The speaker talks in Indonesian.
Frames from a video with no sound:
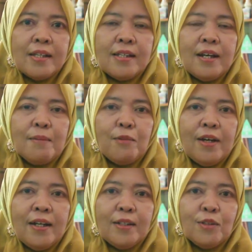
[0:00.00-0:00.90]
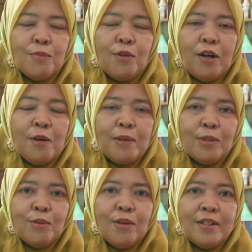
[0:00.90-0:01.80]
Assalamualaikum
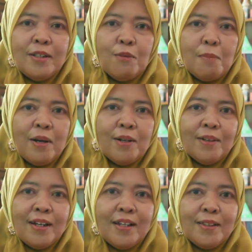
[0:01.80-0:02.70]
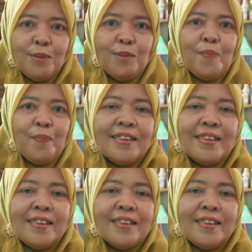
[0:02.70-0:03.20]
warahmatullahi wabarakatuh.